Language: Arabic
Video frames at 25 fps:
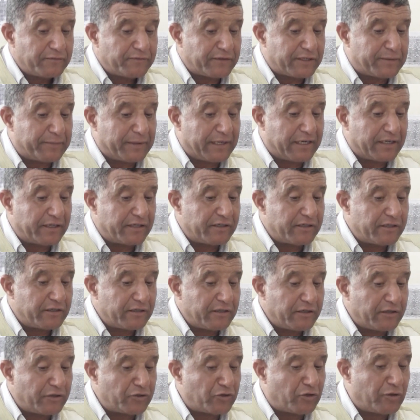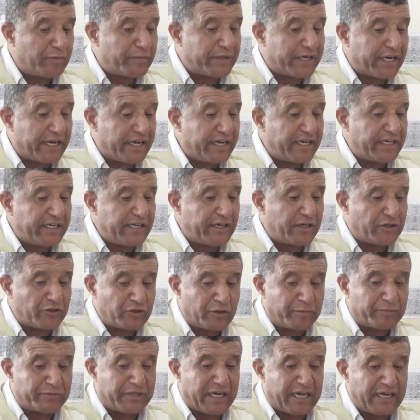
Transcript: في قبل عندهم رعايه عندهم